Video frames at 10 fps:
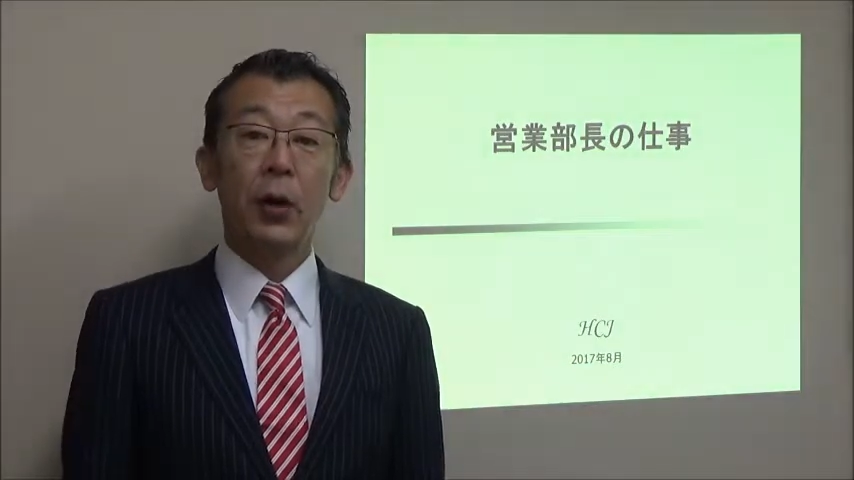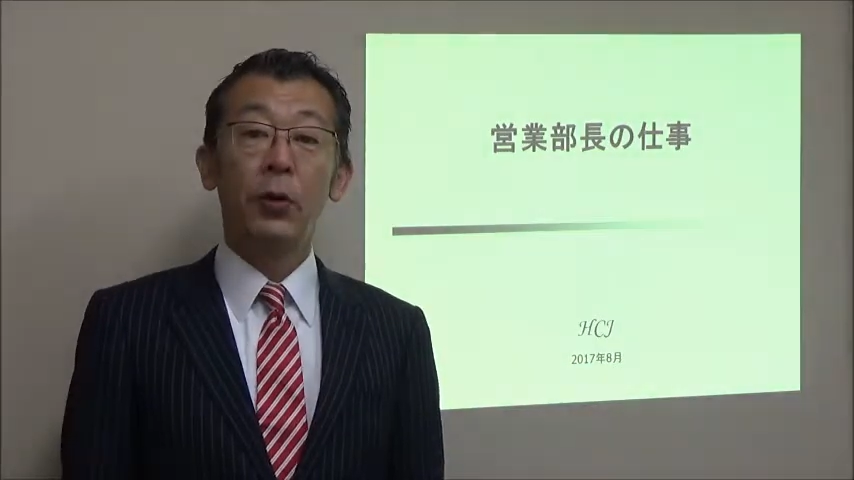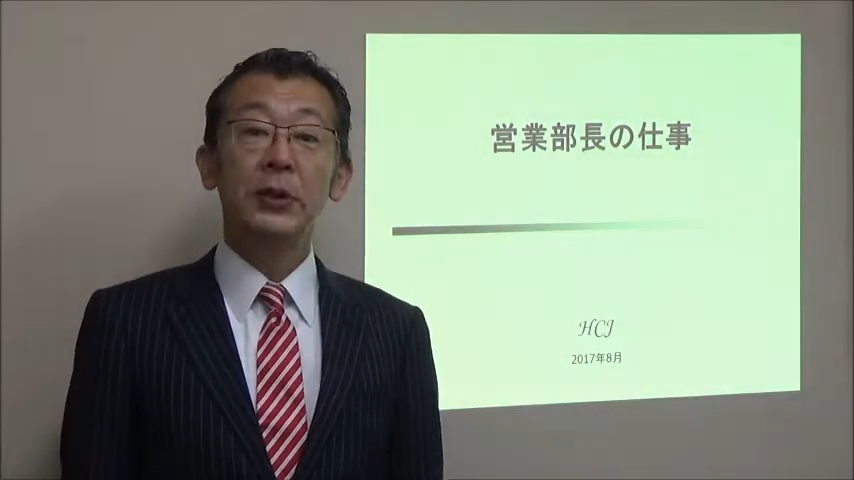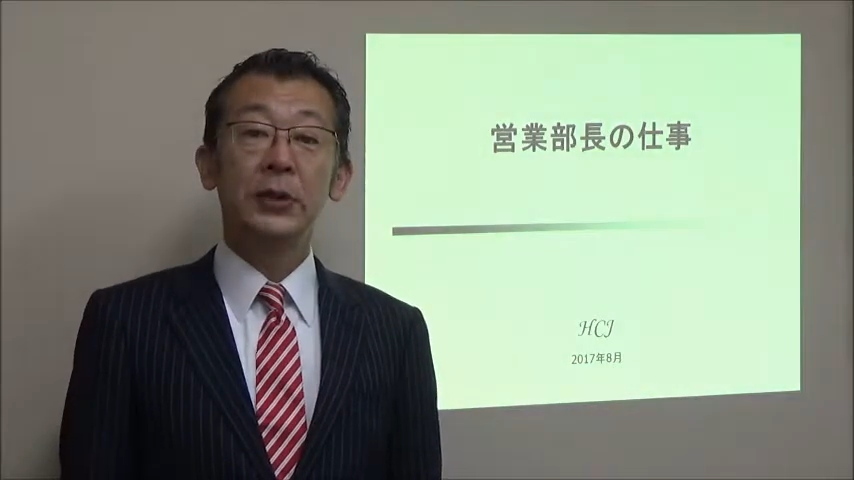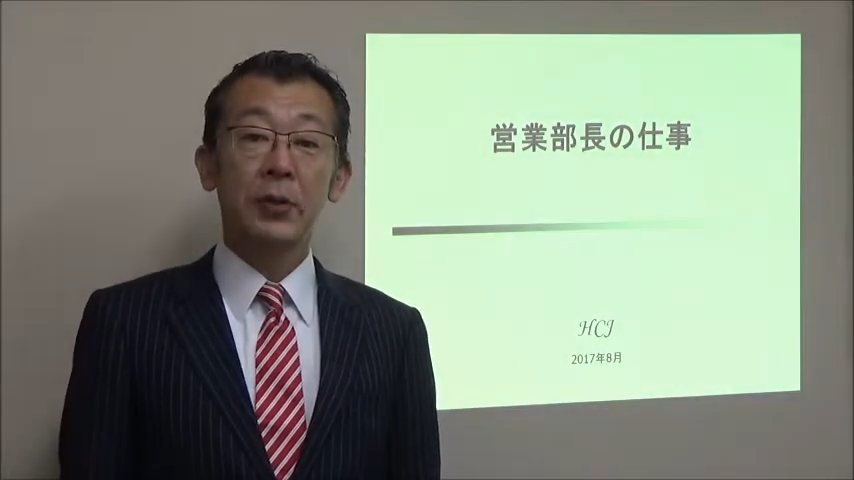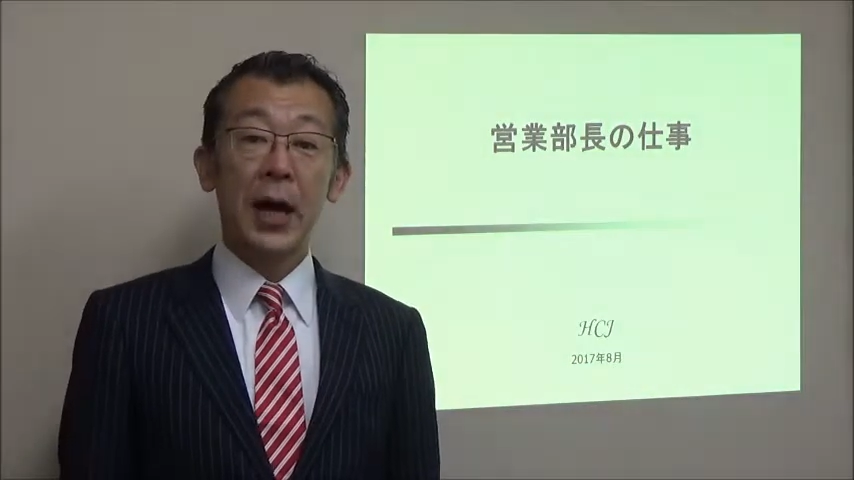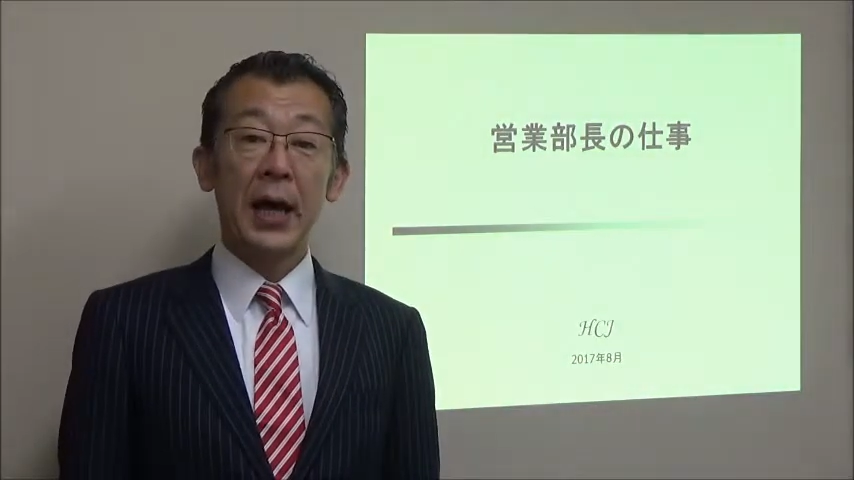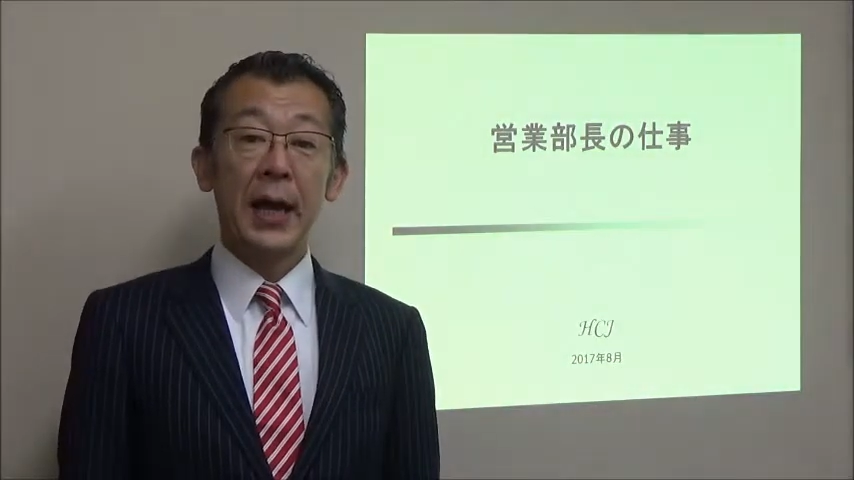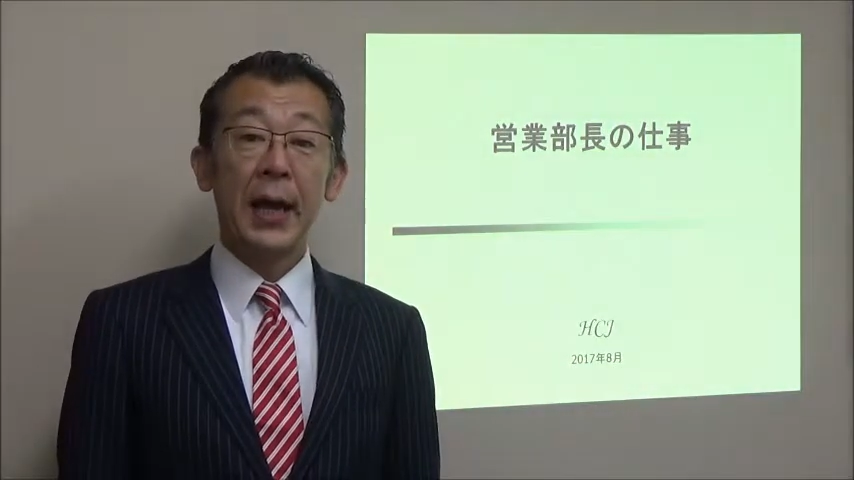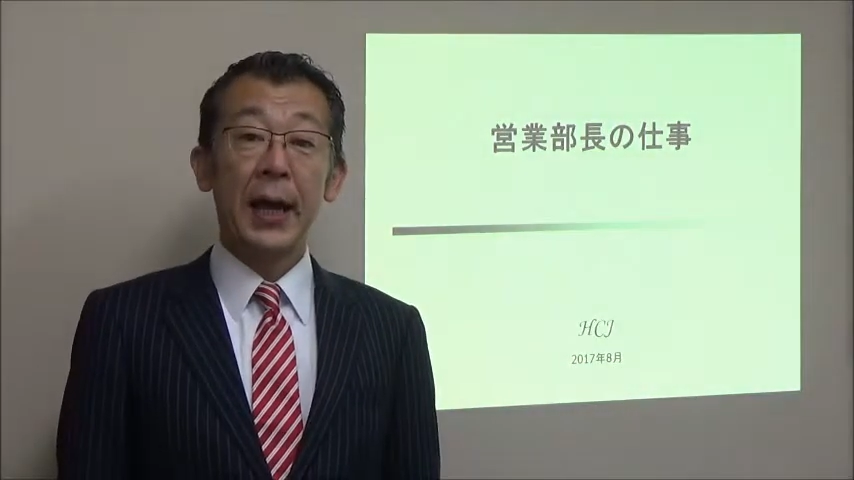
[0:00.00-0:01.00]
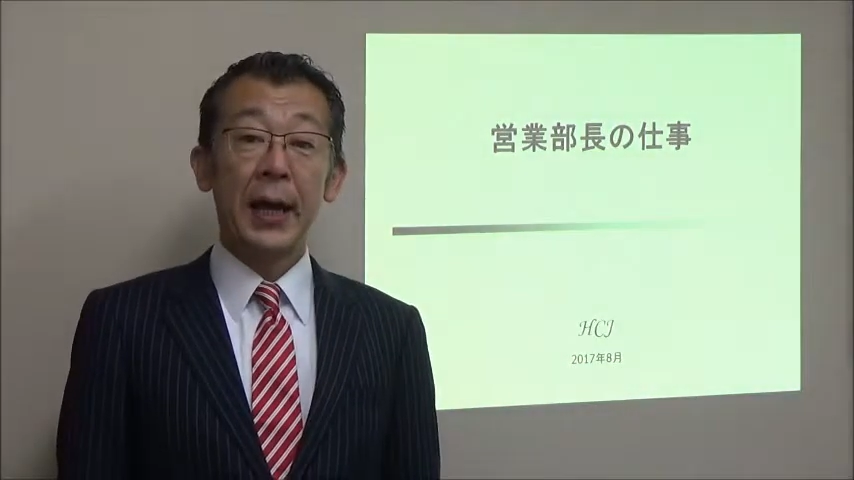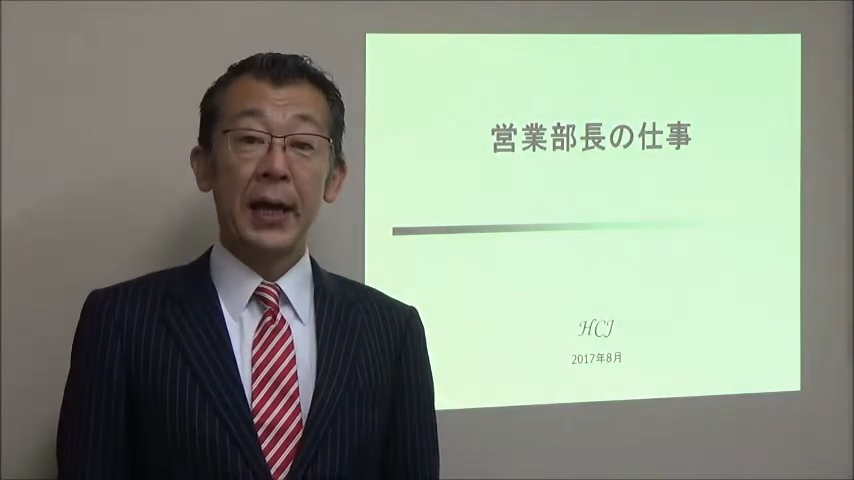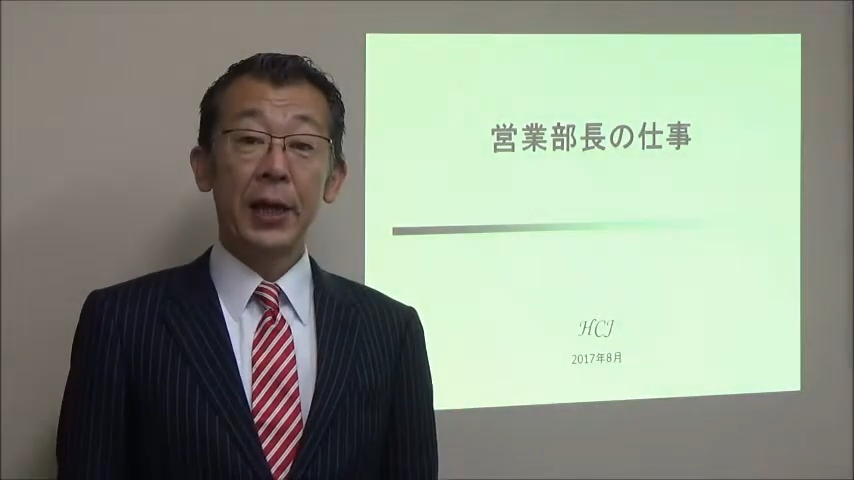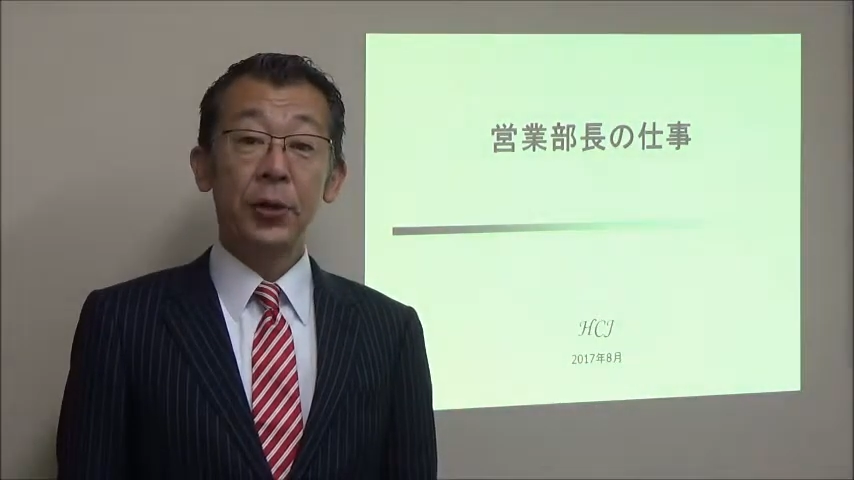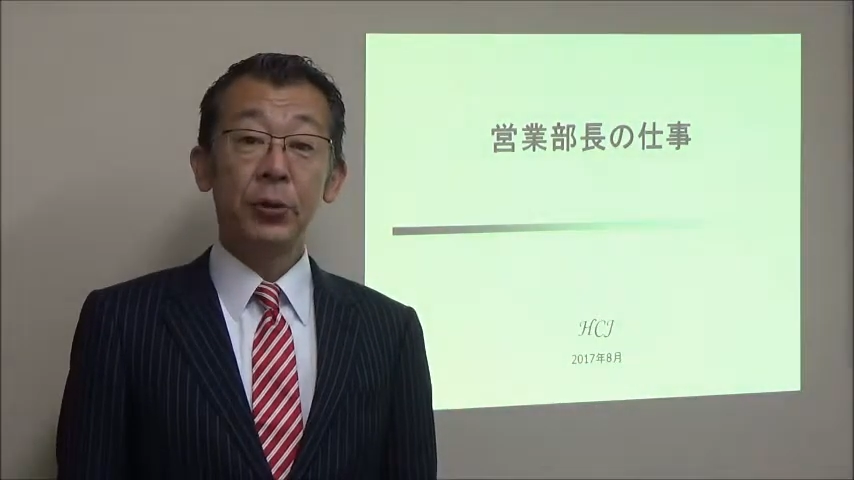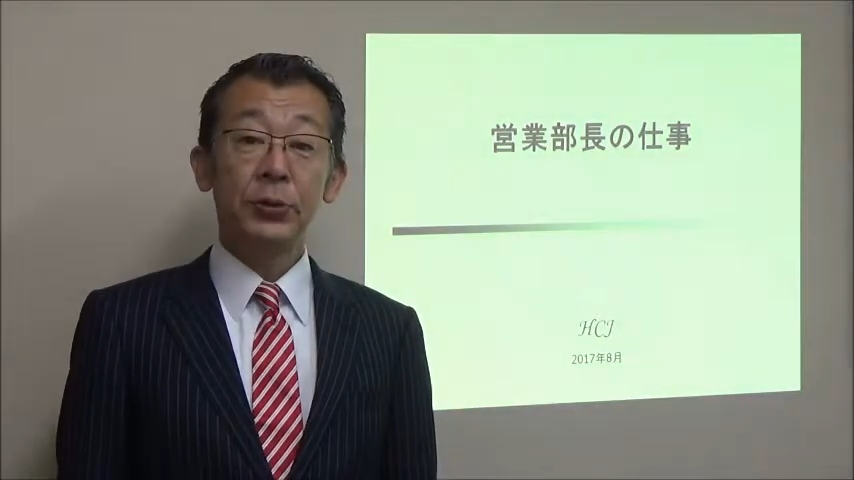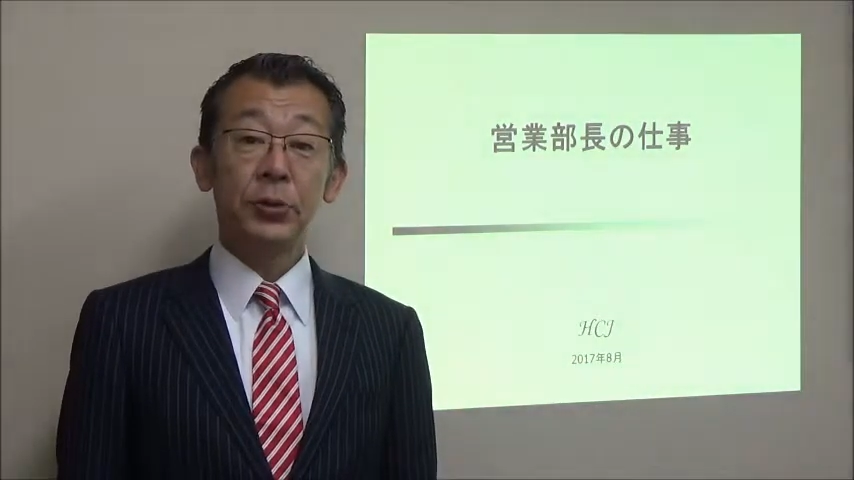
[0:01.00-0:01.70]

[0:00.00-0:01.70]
本日は営業部